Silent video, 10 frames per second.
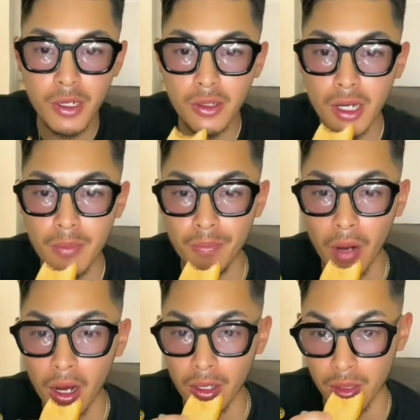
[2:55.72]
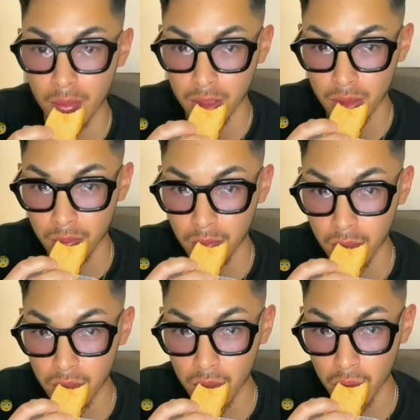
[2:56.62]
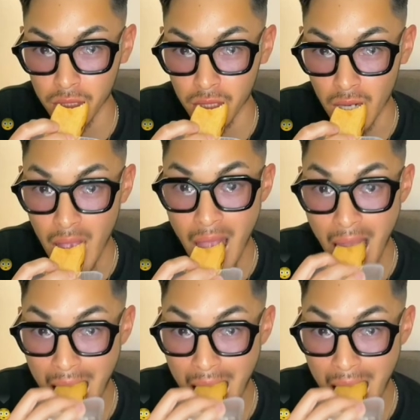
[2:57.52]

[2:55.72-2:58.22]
ラメルがいっぱい入ってますめっちゃ美味しい